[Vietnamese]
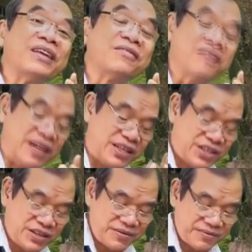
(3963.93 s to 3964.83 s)
Lúc này
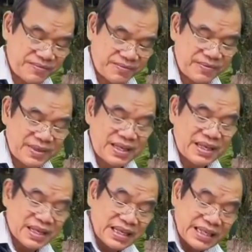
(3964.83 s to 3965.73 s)
chị run rẩy nghẹn
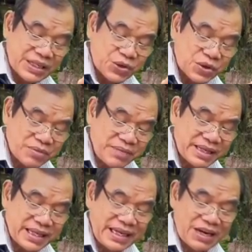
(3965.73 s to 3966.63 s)
ngào, khóc
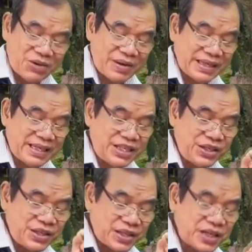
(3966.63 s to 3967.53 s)
và gọi cho con.